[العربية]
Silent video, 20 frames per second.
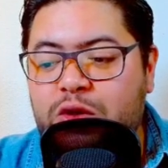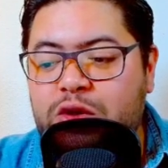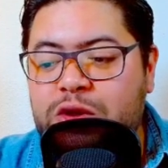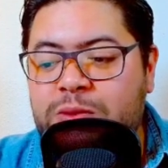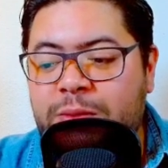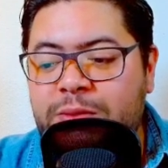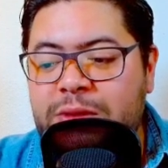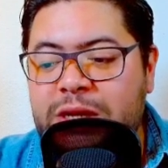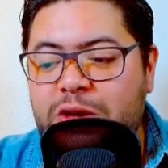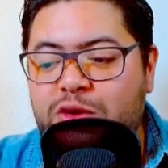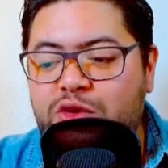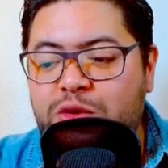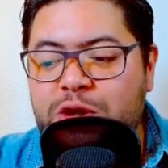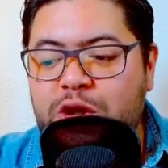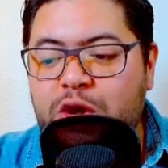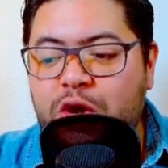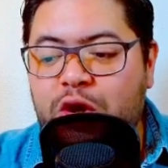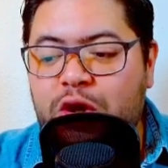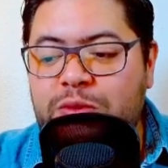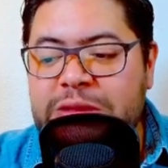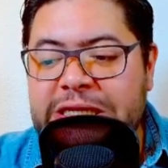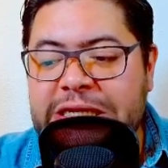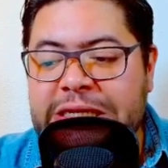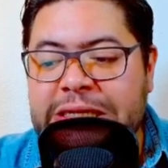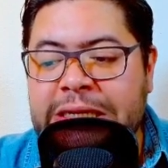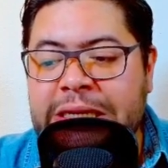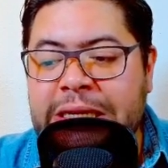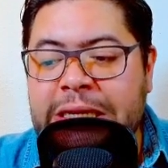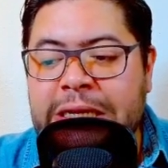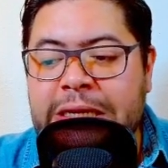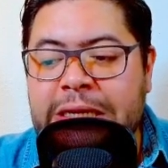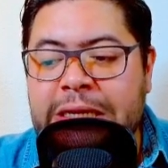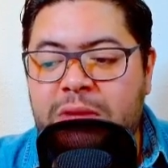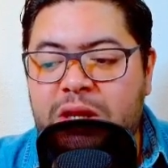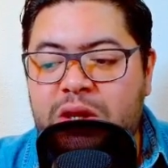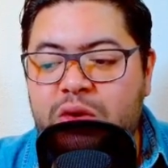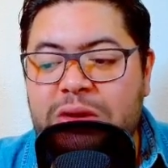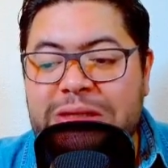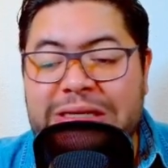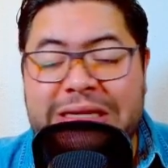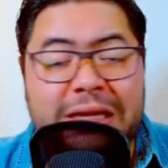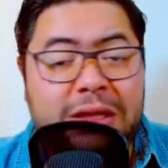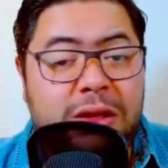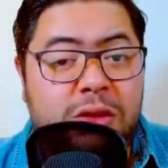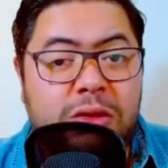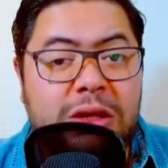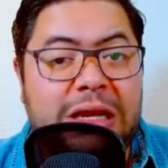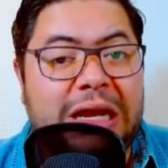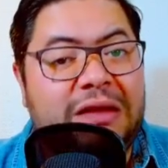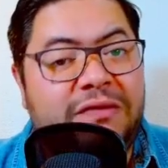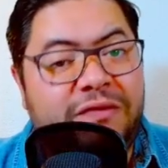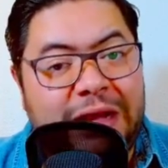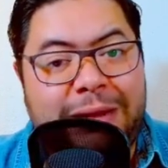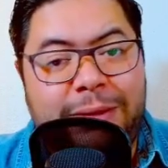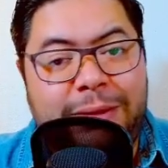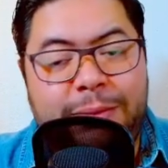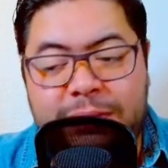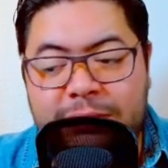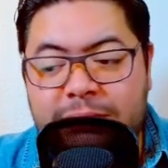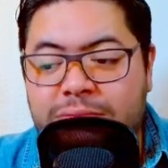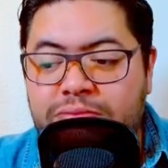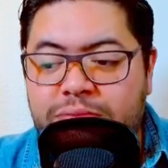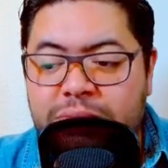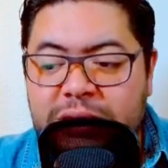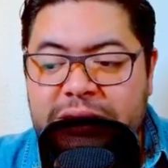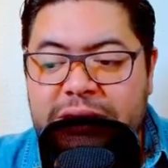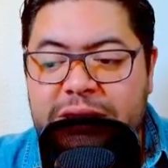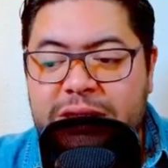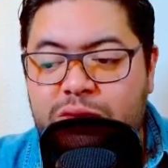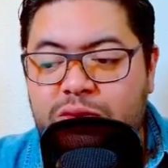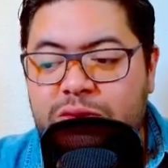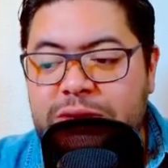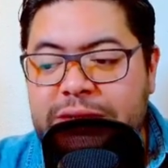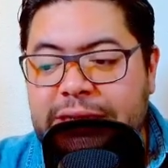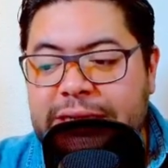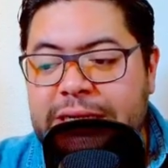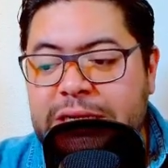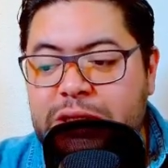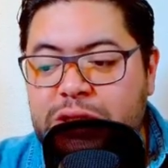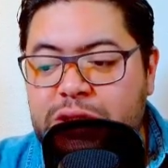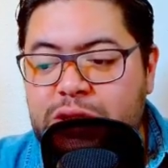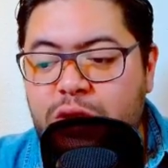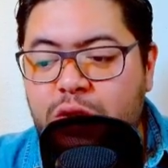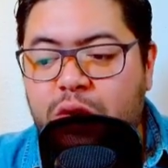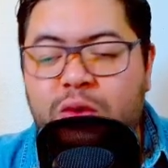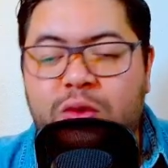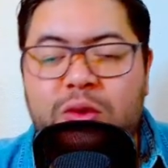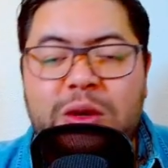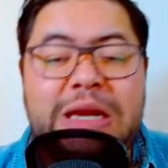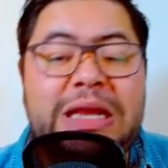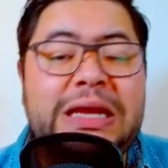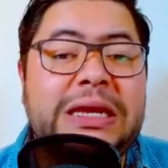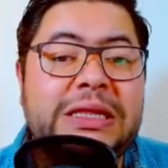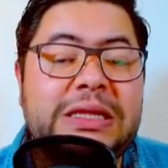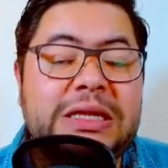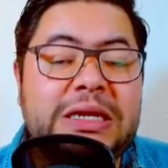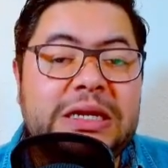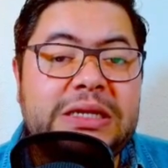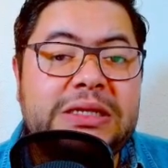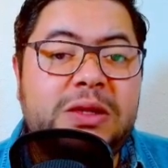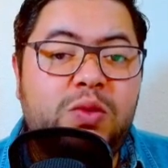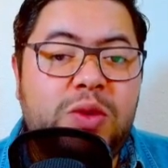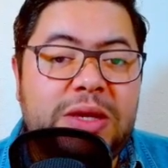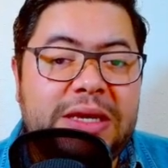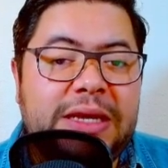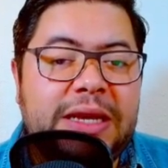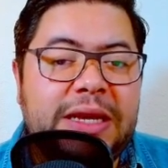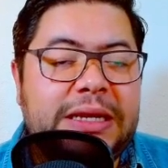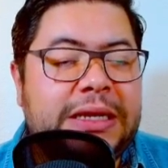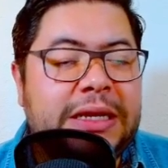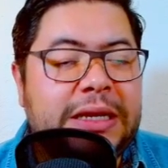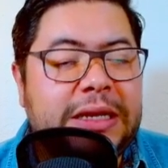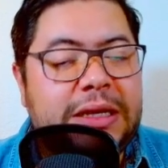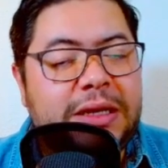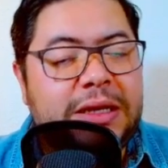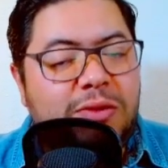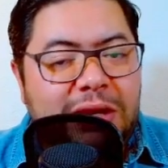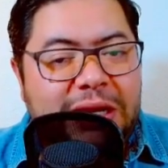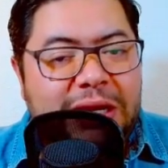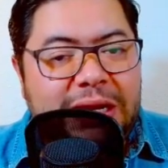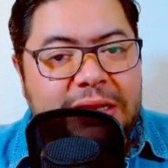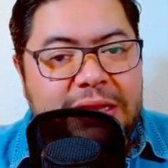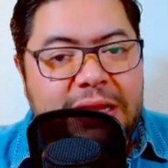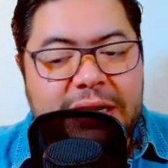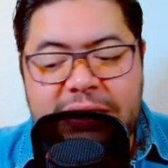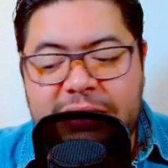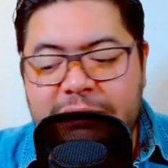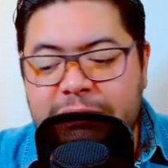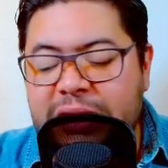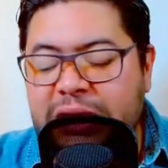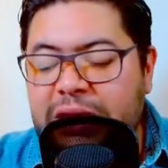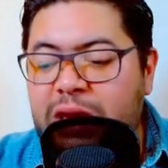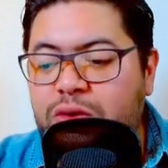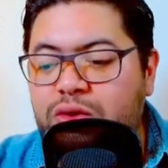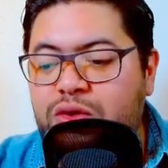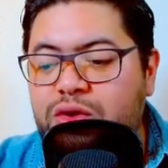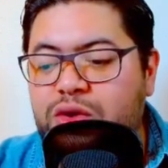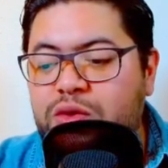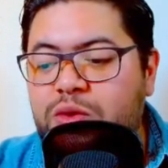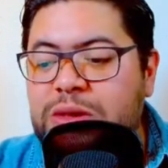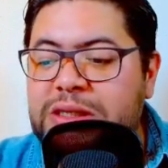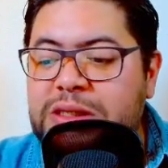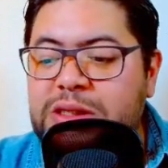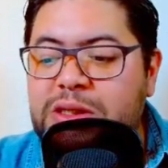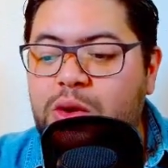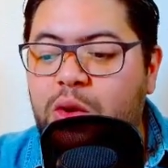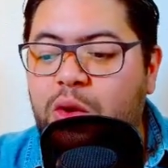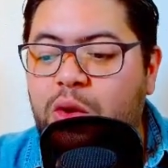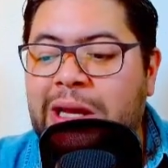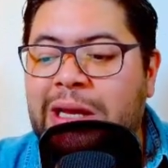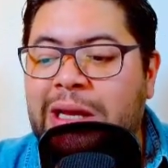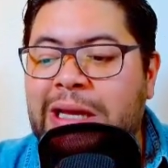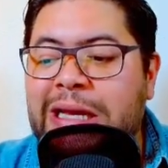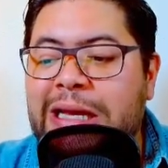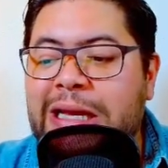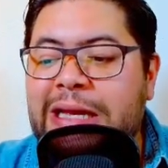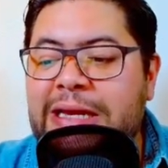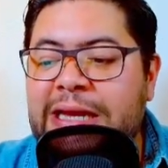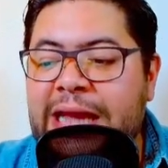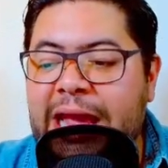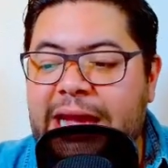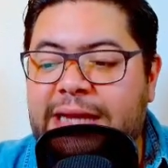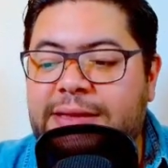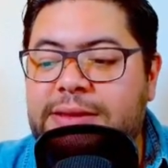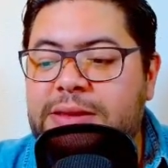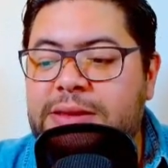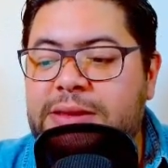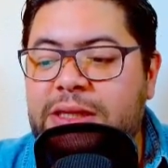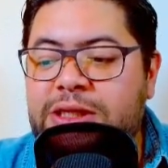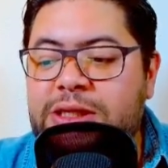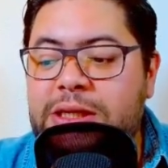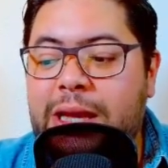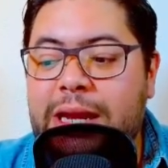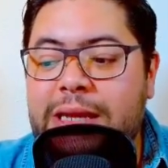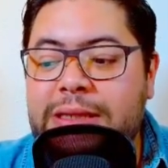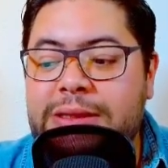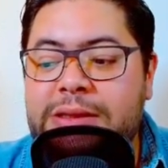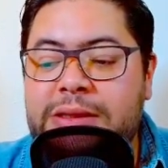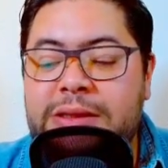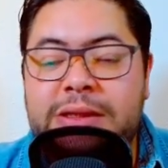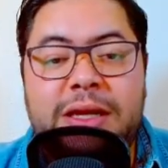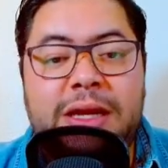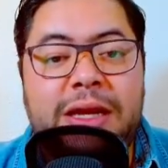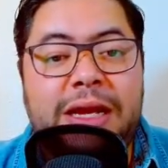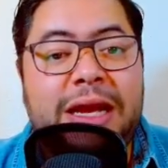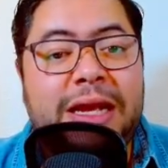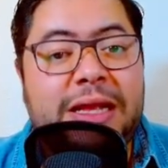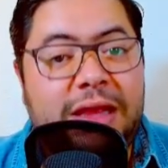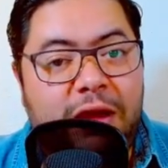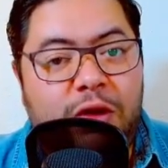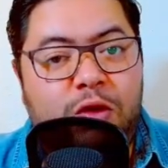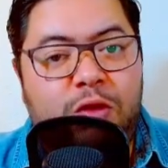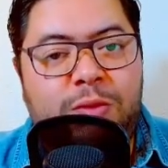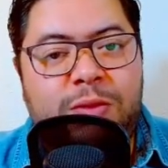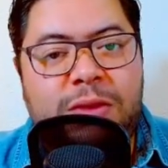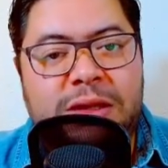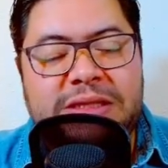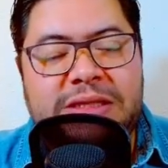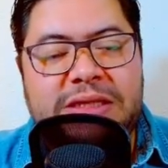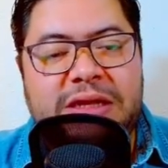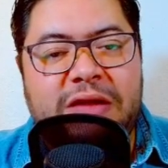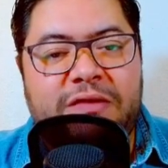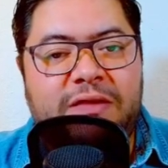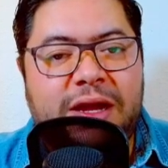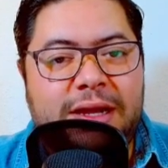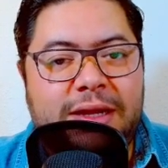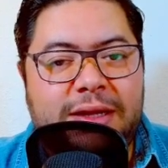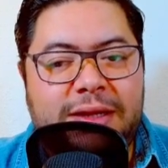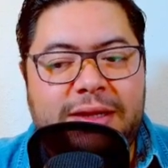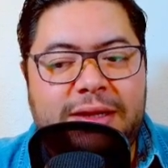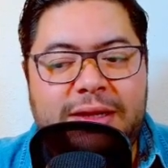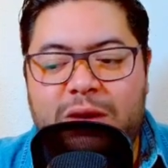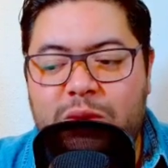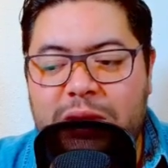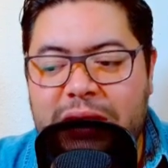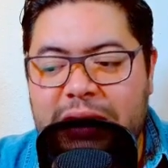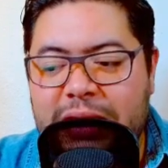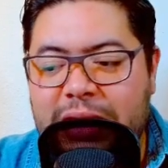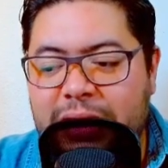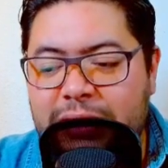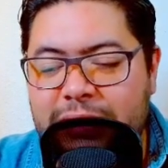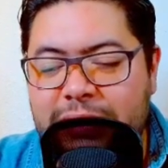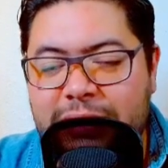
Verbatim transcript: و758 مليون ديال الدولار فبدينا شويه كنزلو ولكن راه الويكاند الويكاند راه ديما كيكون شويه السوق ناعس داكشي علاش حظيو من الصفقات ديال الويكاند